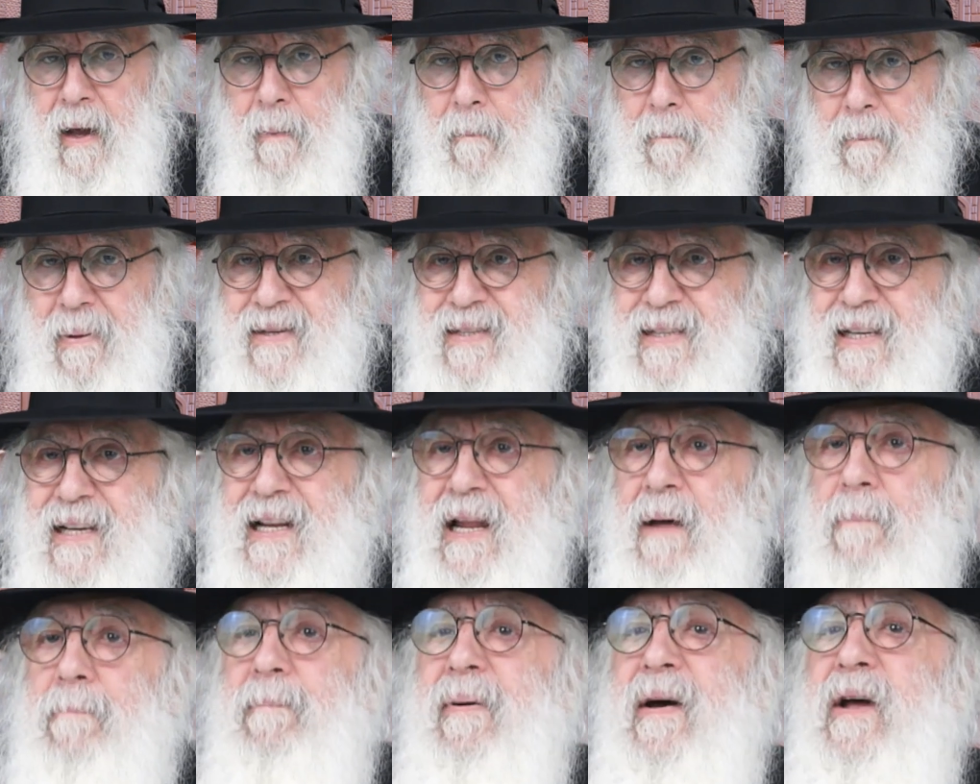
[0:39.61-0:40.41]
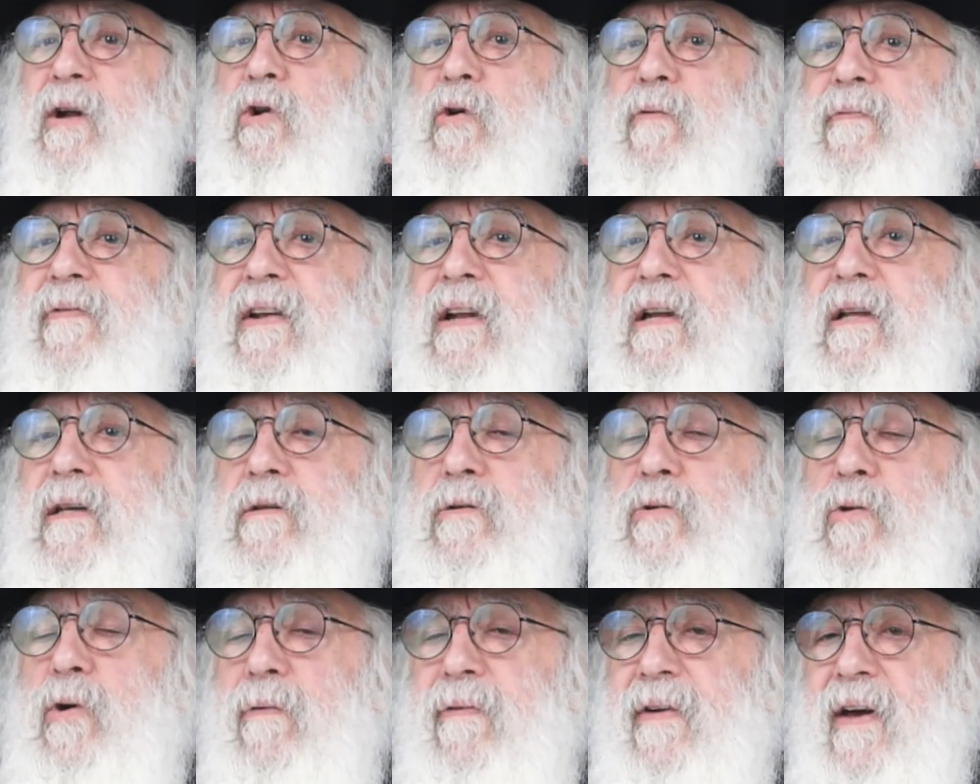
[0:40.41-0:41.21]
parce qu'il n'a pas levé
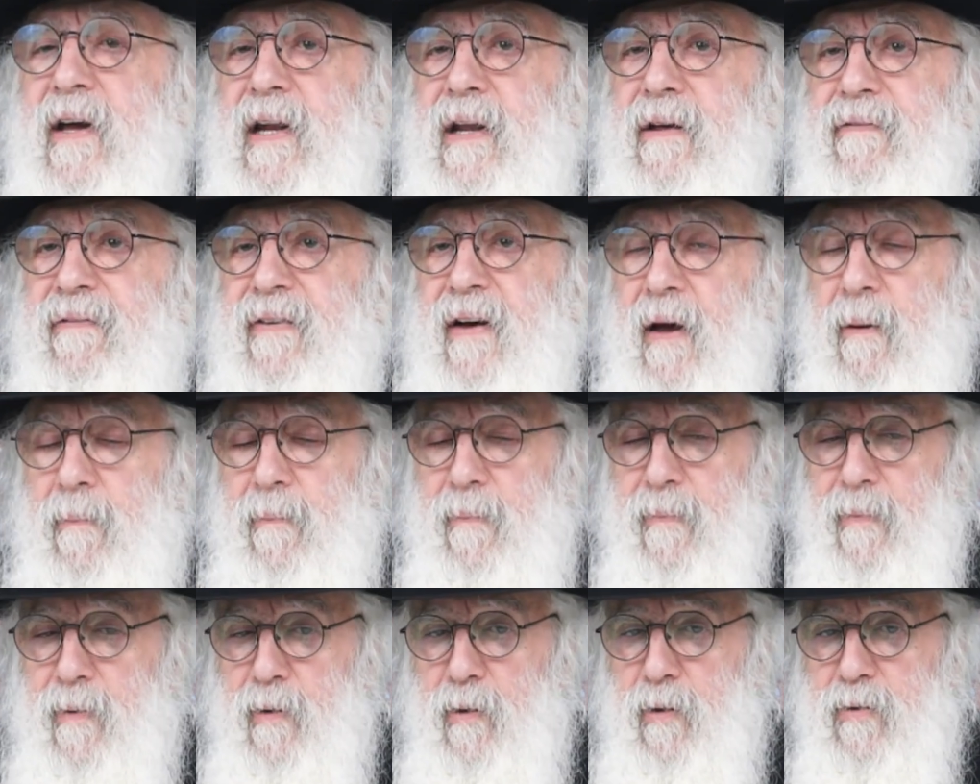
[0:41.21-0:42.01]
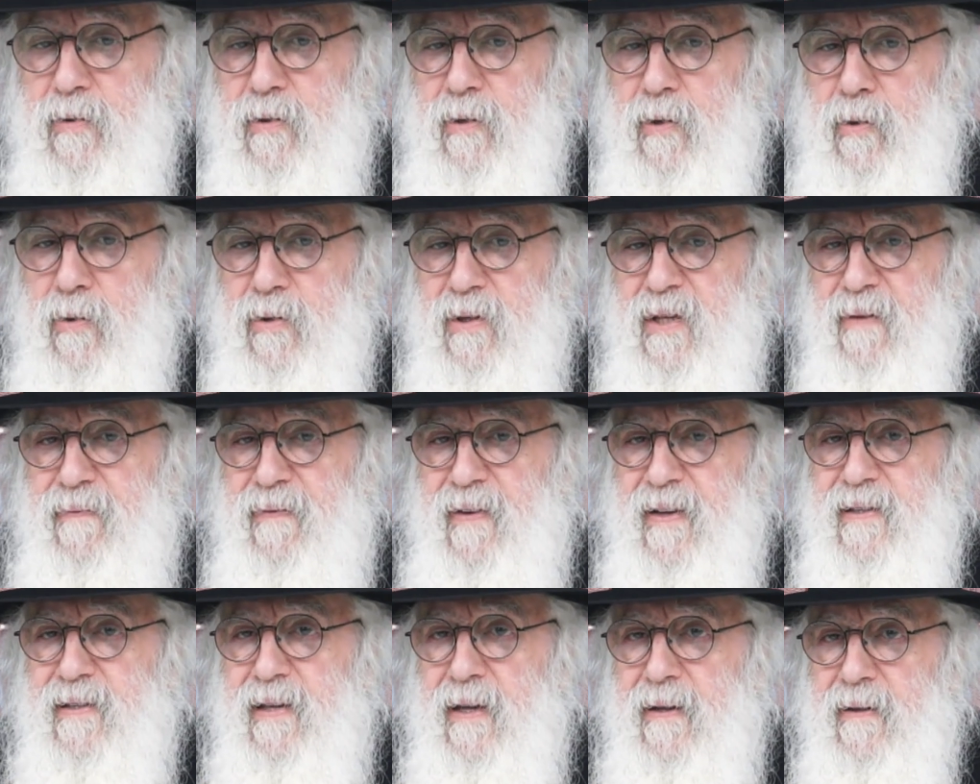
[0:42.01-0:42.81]
les yeux vers les femmes. Lorsque Youssef
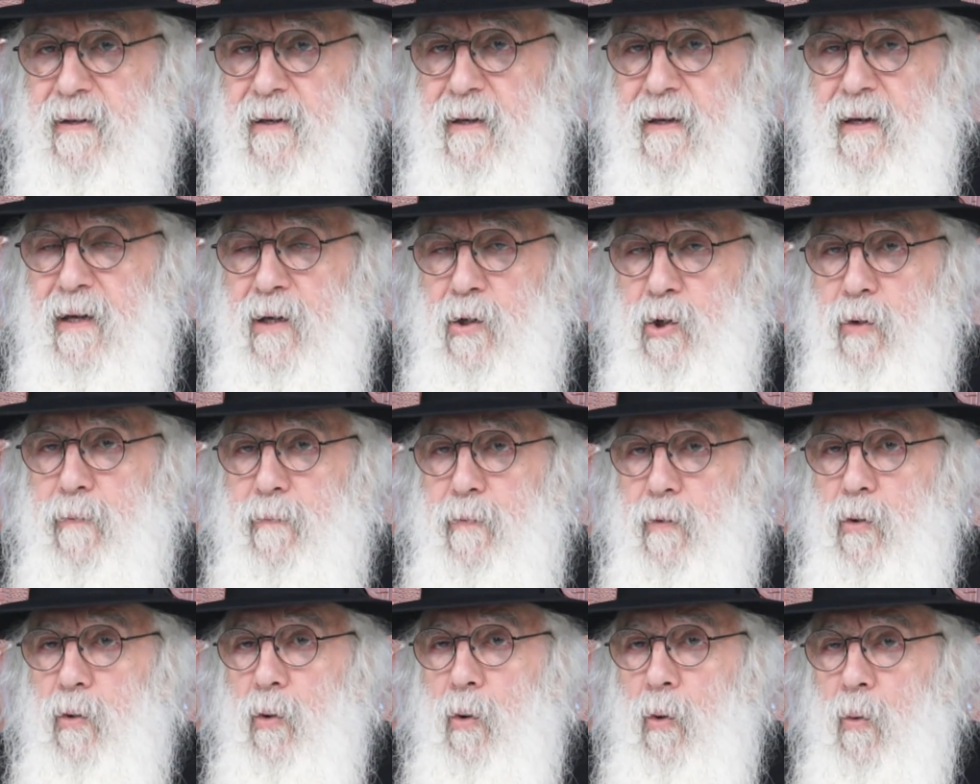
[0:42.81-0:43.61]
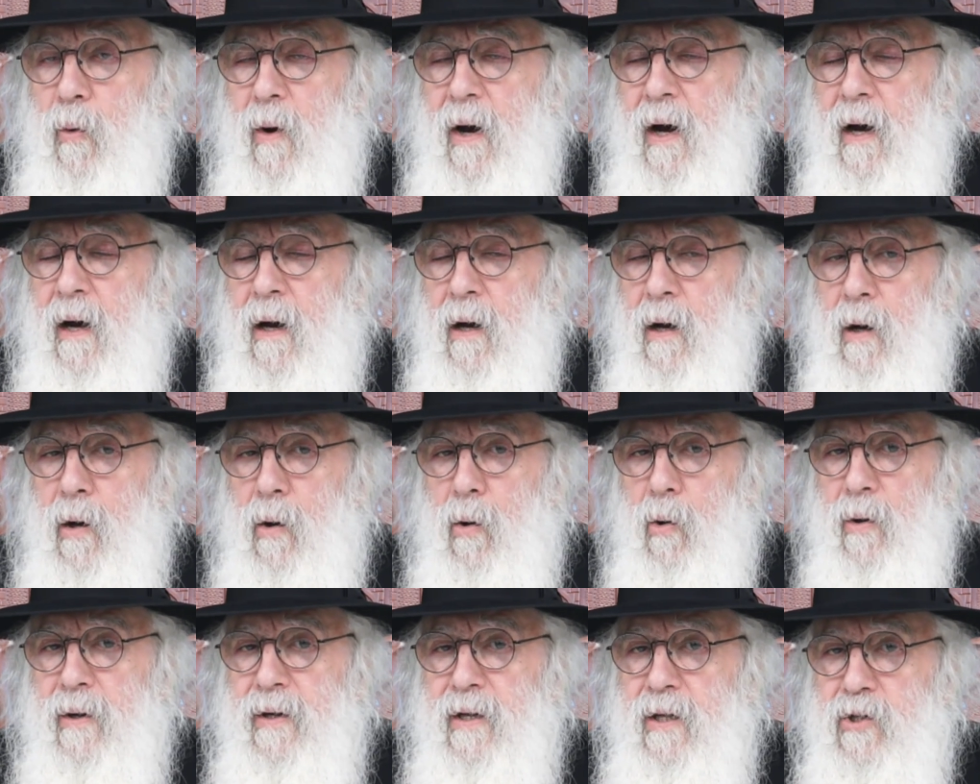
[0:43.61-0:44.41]
Hatzadik est devenu roi
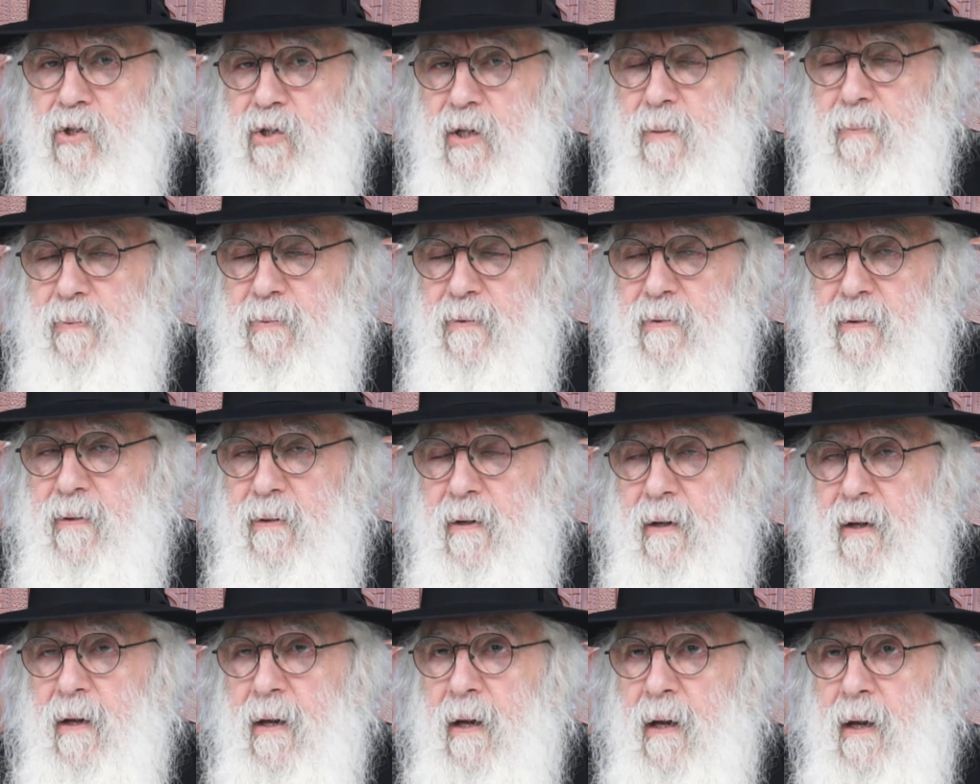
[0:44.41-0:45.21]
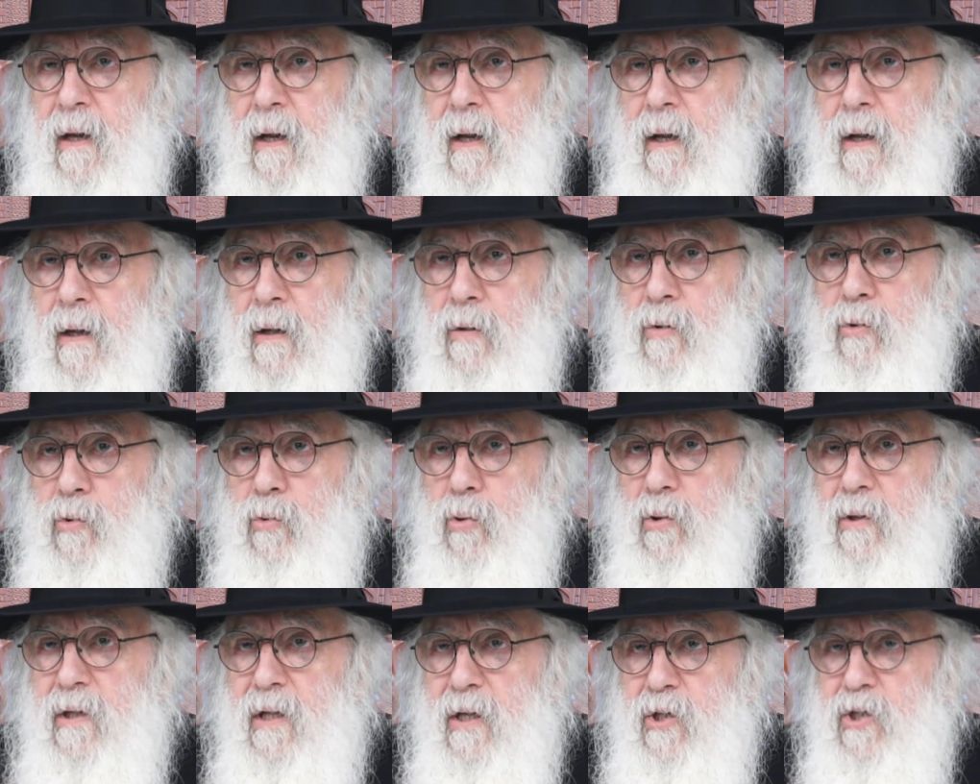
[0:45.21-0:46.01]
en Égypte,
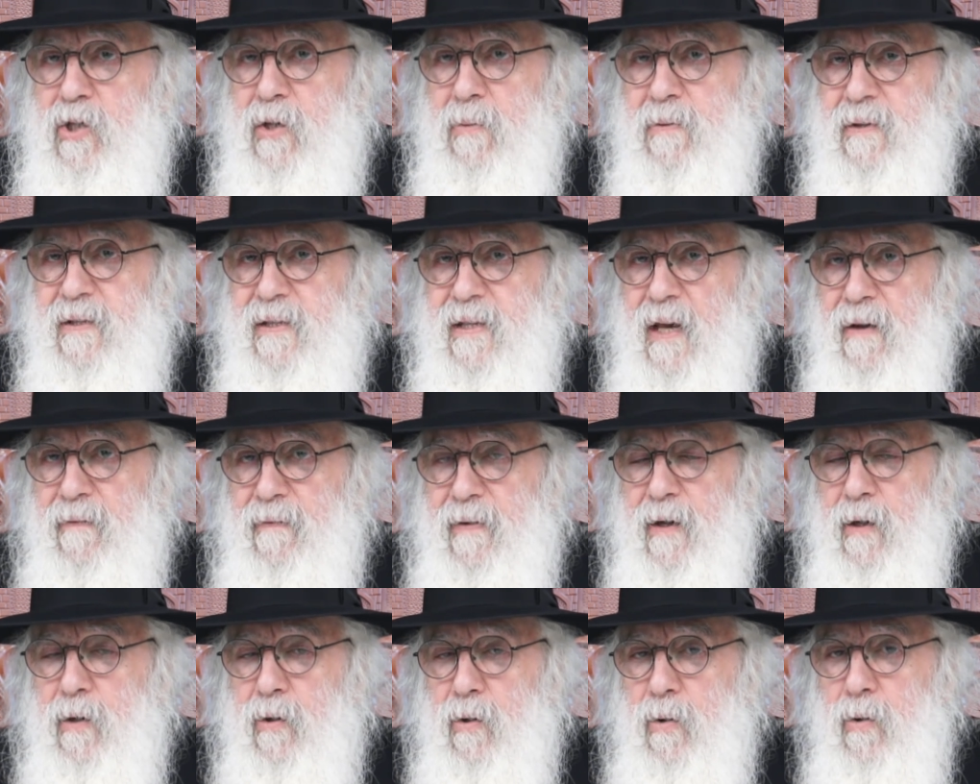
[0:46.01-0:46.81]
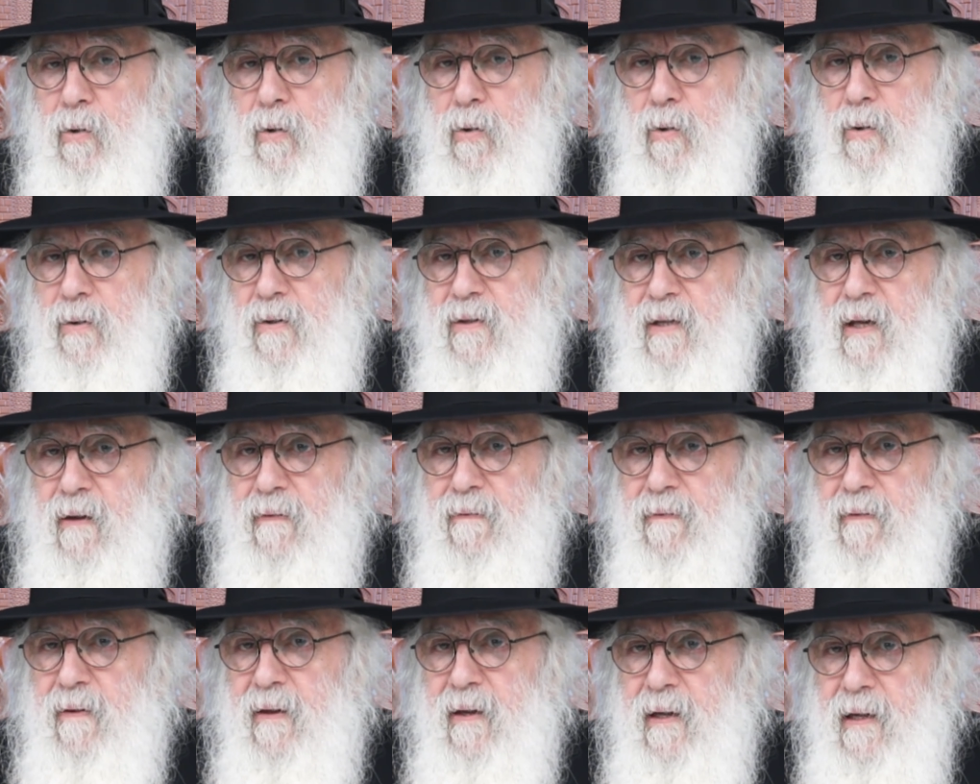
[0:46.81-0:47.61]
toute l'Égypte savait que
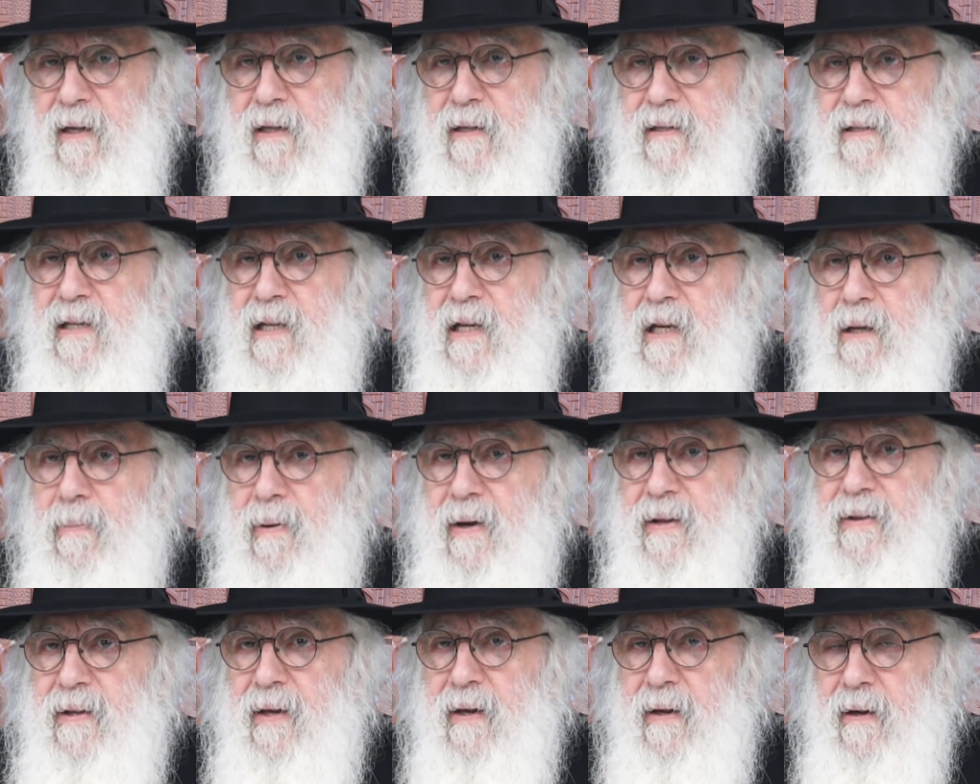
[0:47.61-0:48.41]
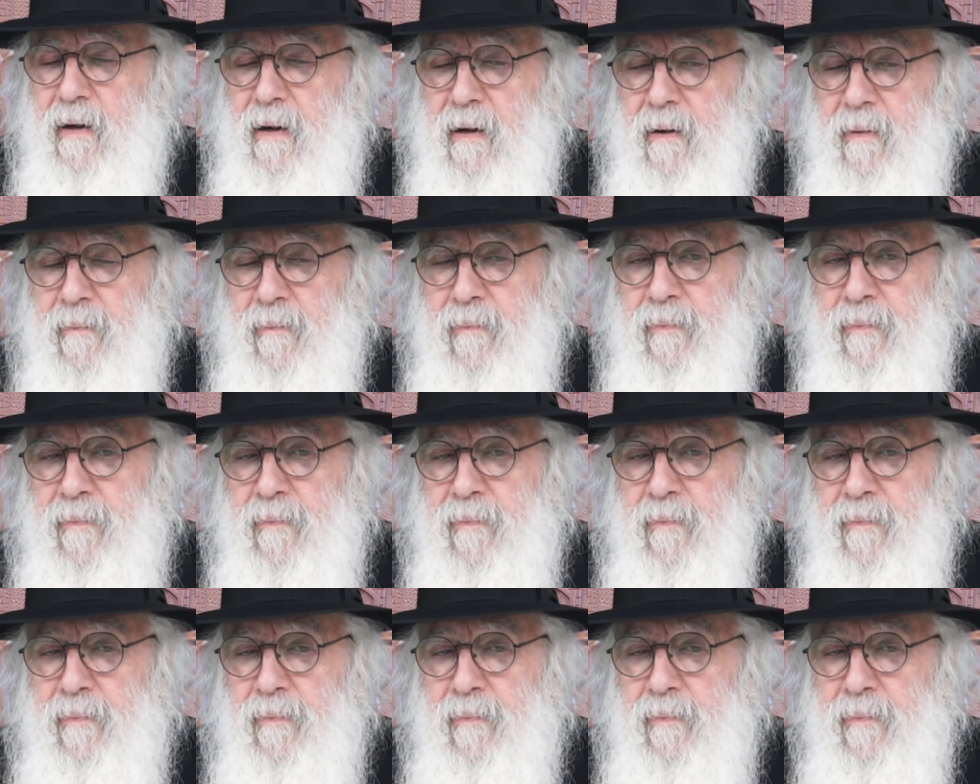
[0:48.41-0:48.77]
Youssef, il est célibataire.